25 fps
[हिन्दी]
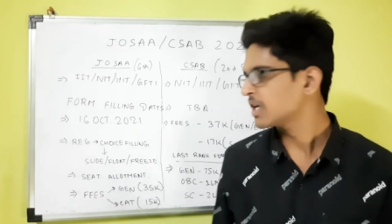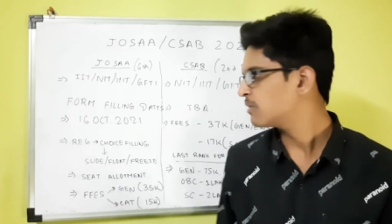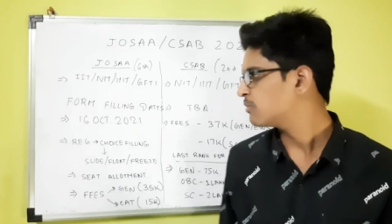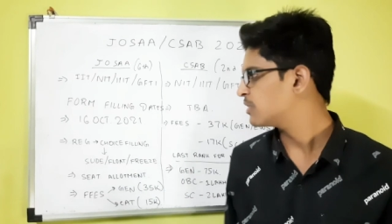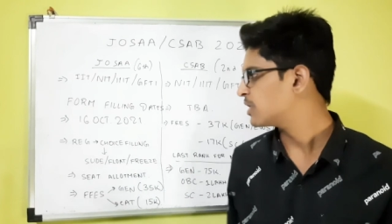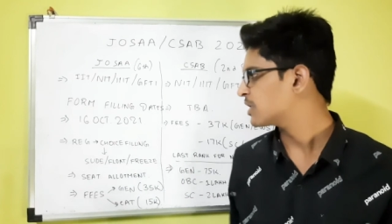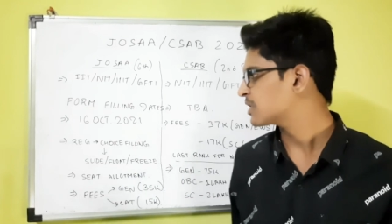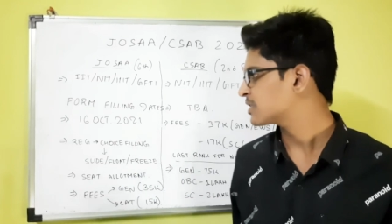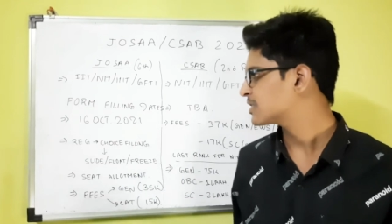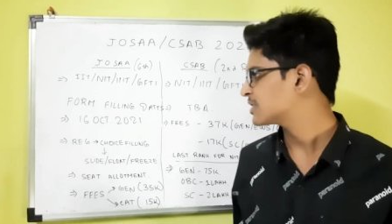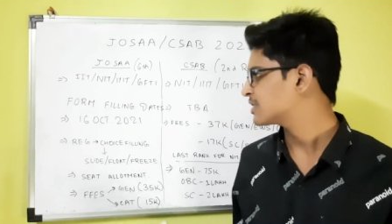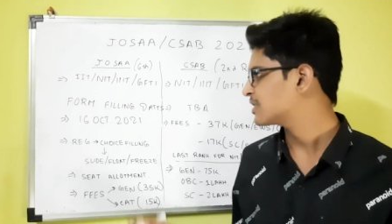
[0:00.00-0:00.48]

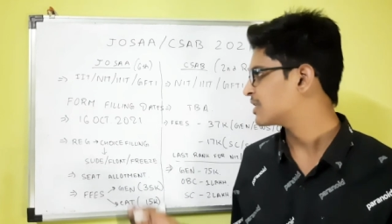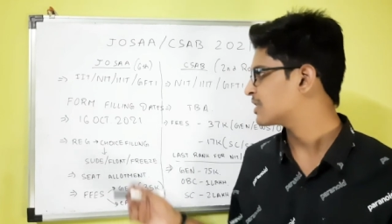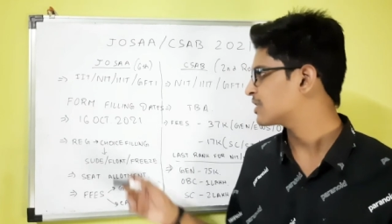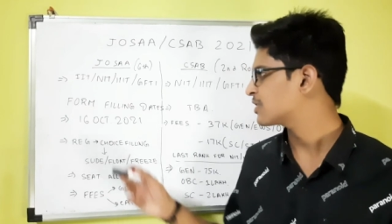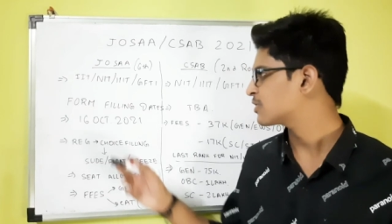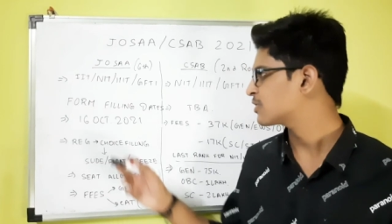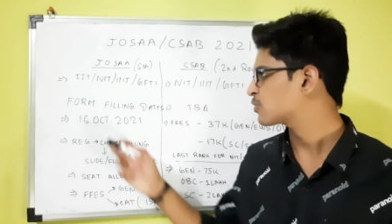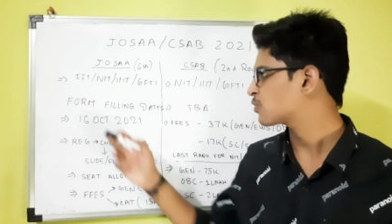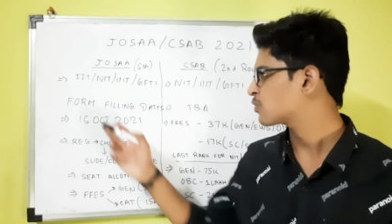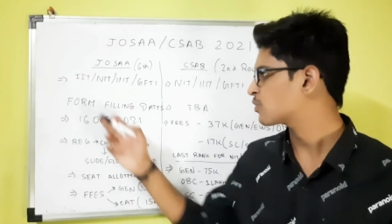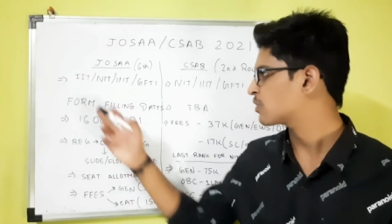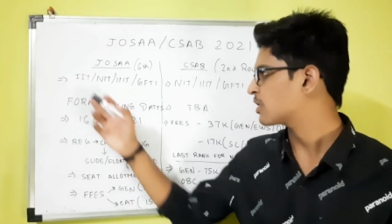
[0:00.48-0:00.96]
बिना किसी
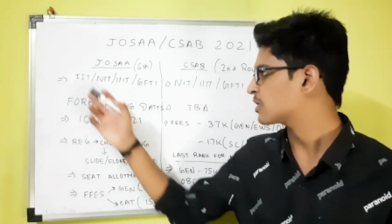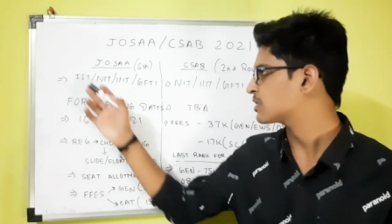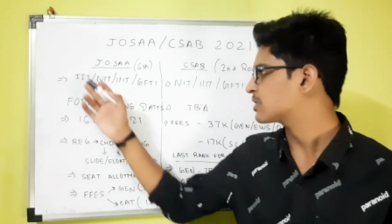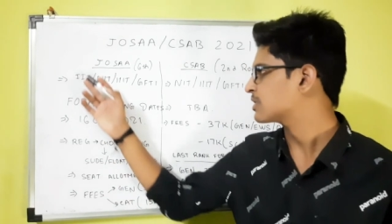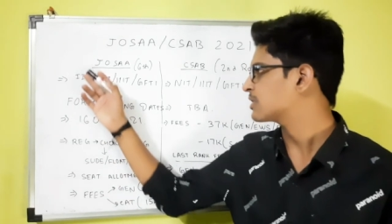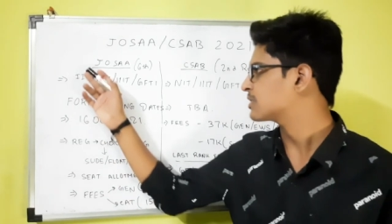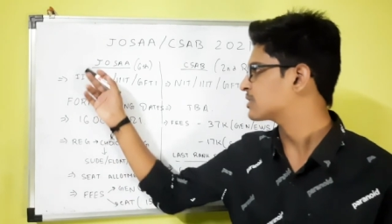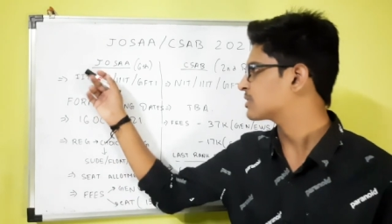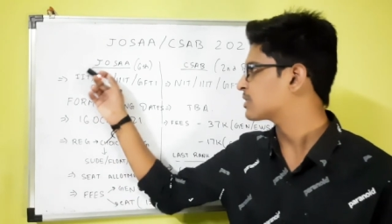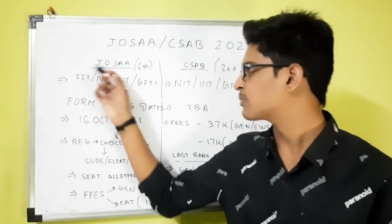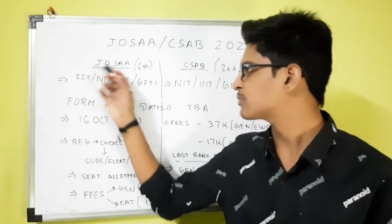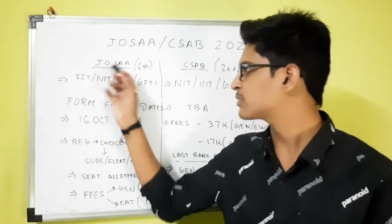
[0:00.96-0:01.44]
तरीके शुरू करते
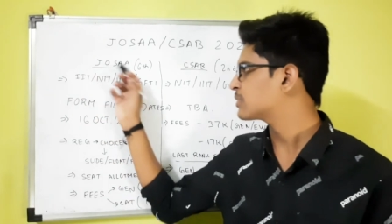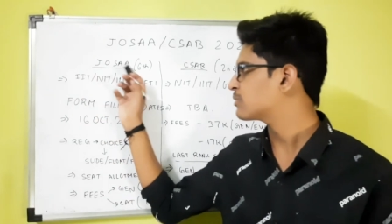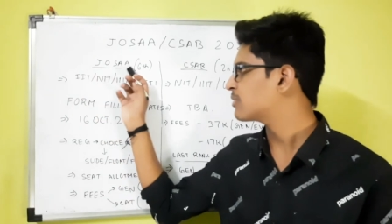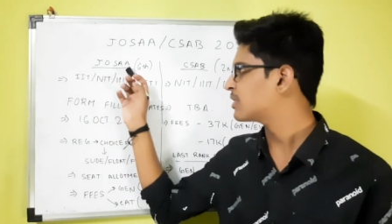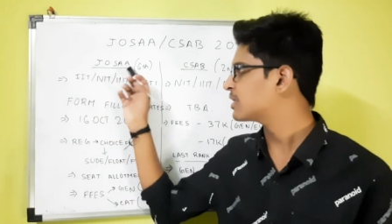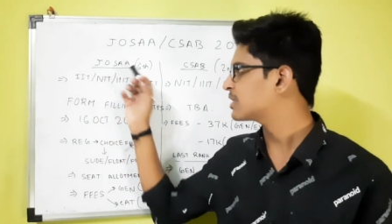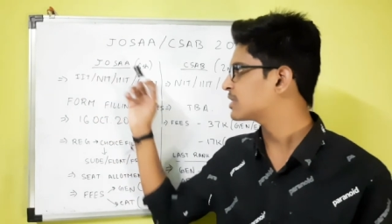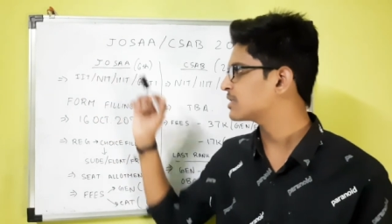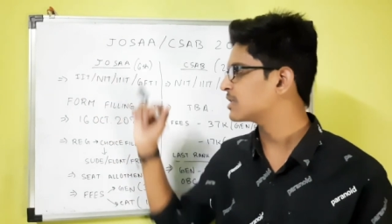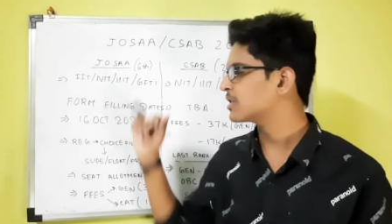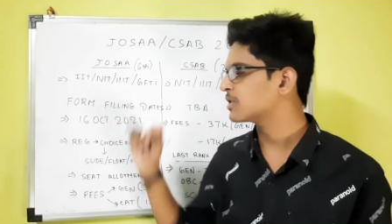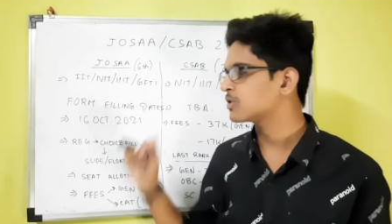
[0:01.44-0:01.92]
हैं सबसे
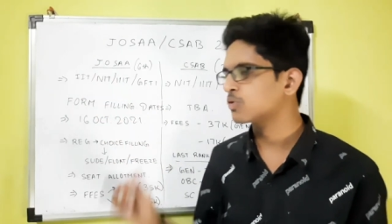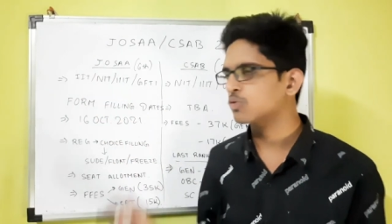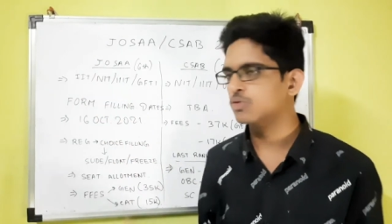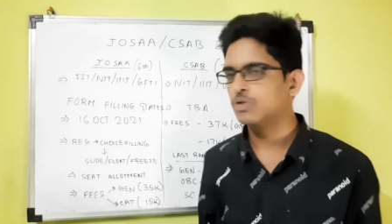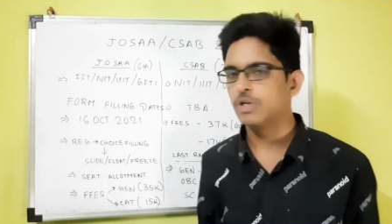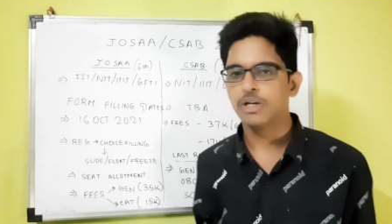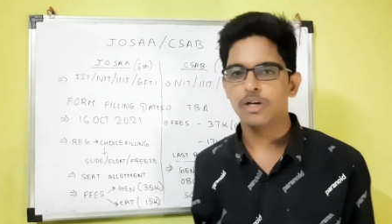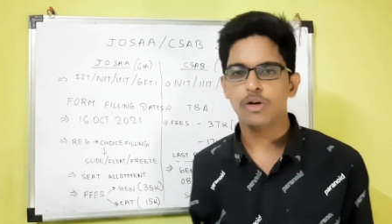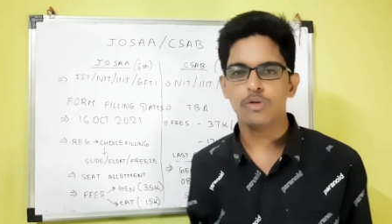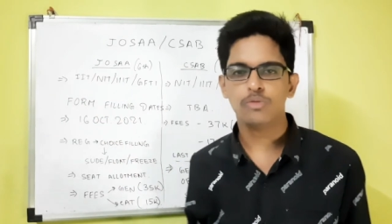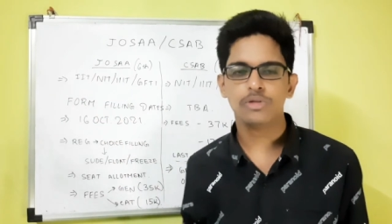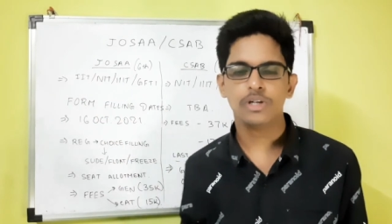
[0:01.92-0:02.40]
पहली चीज़ है जोसा
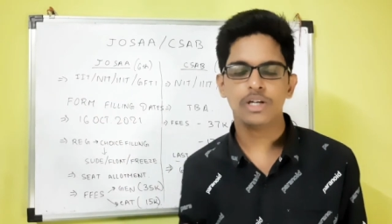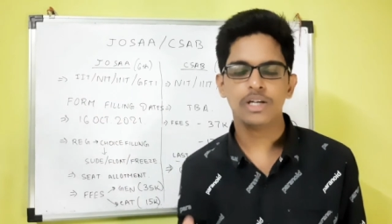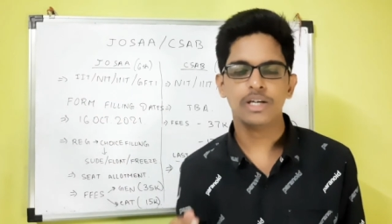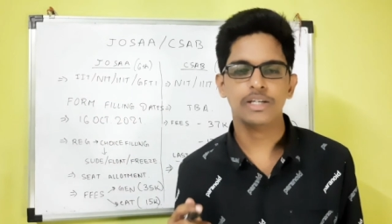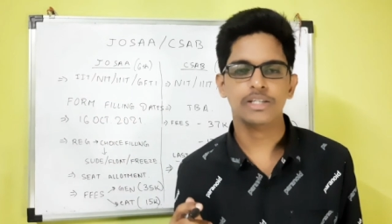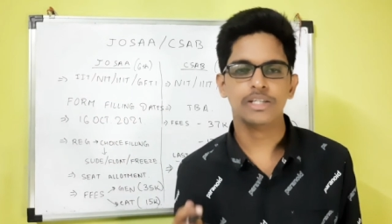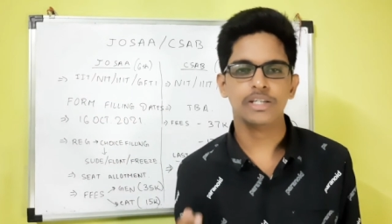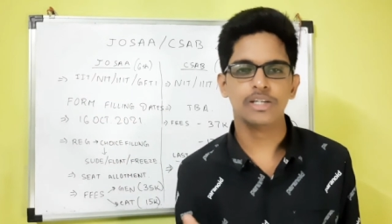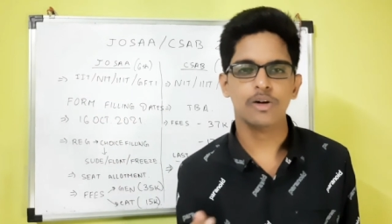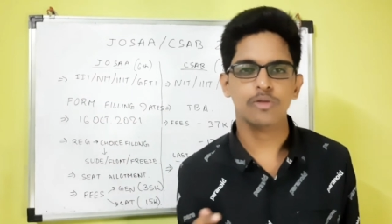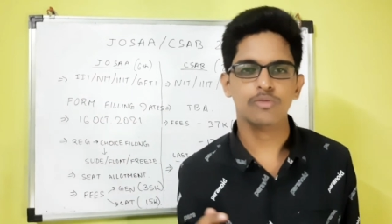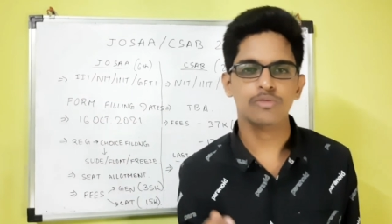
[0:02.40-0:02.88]
काउंसलिंग
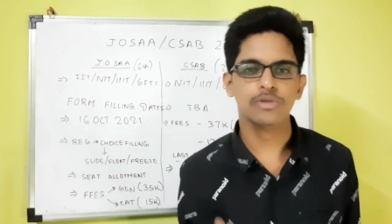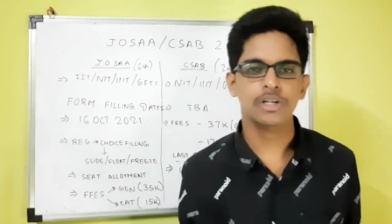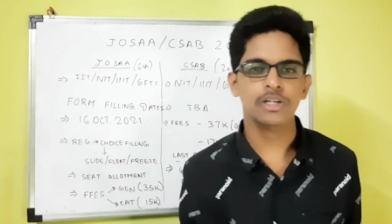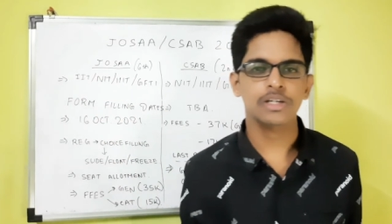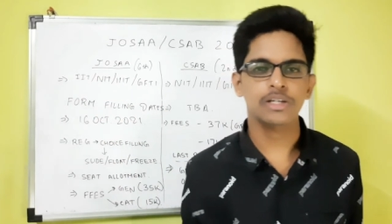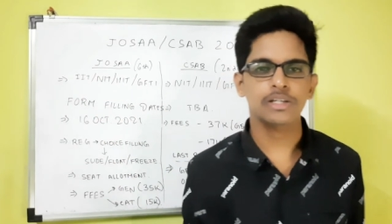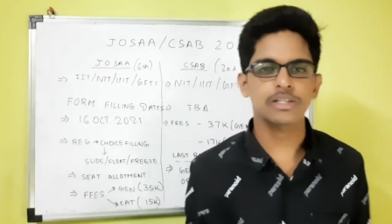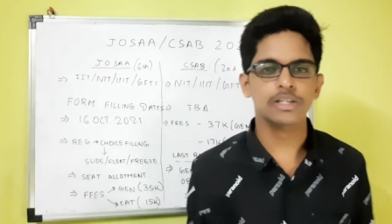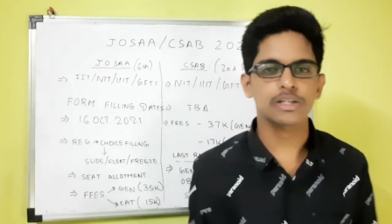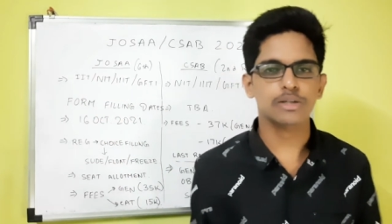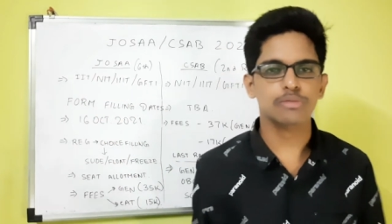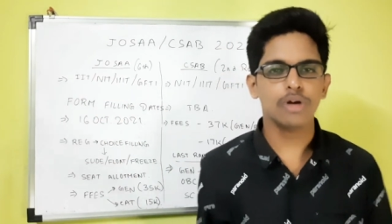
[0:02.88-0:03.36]
ऐसी काउंसलिंग
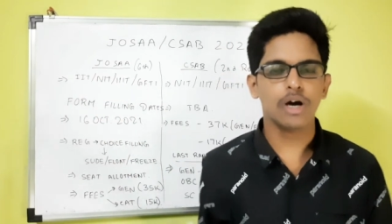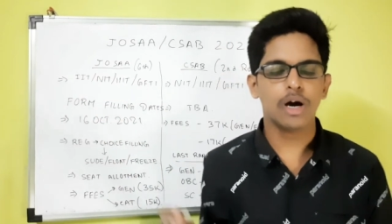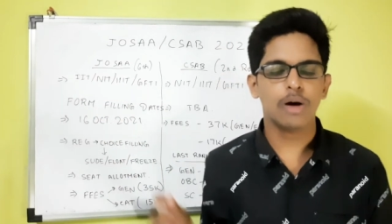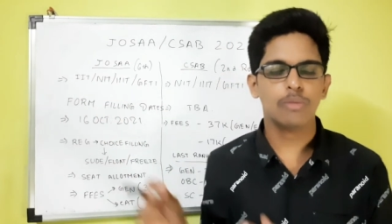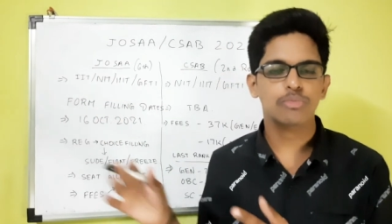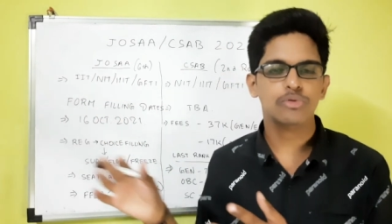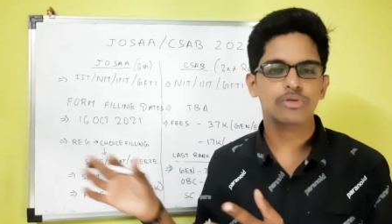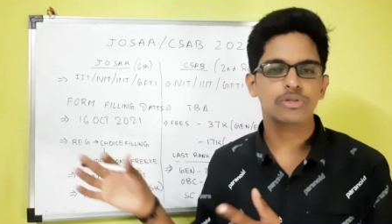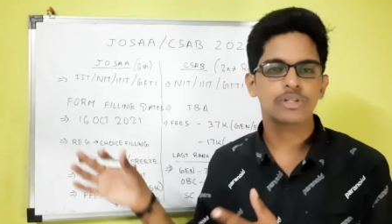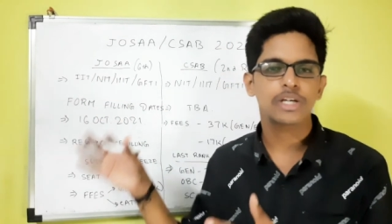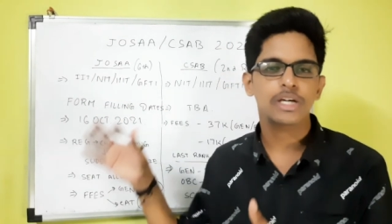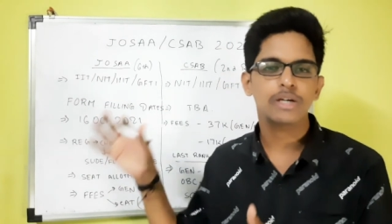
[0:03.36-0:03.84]
है जिसमें
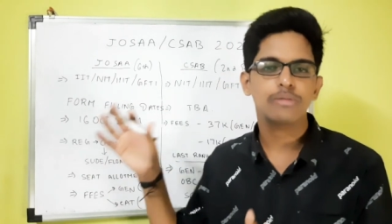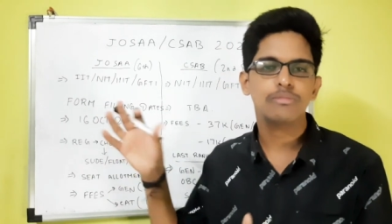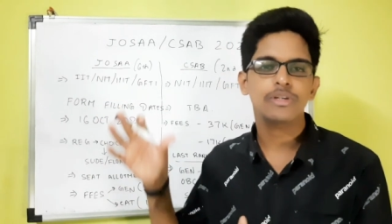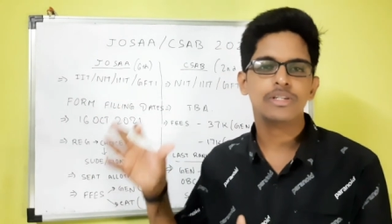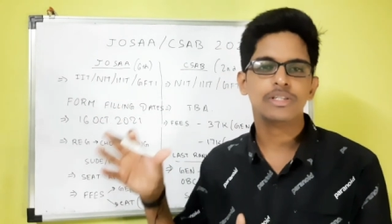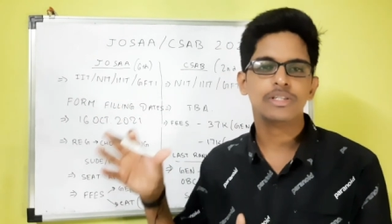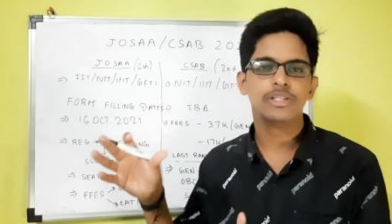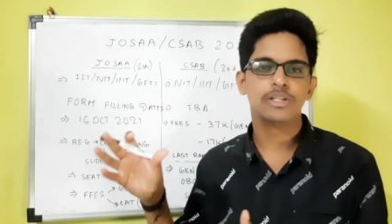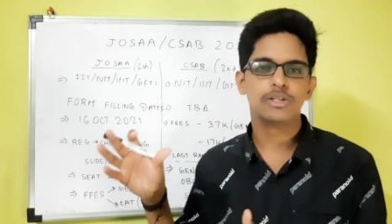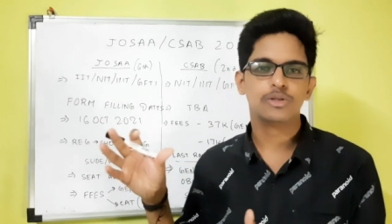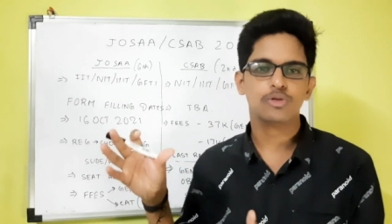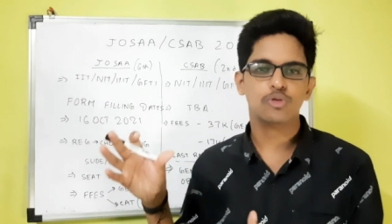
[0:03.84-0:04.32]
आपको जेई
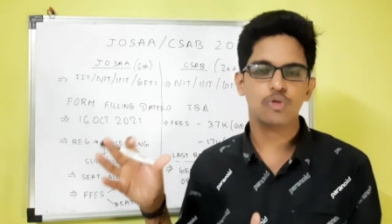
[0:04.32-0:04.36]
के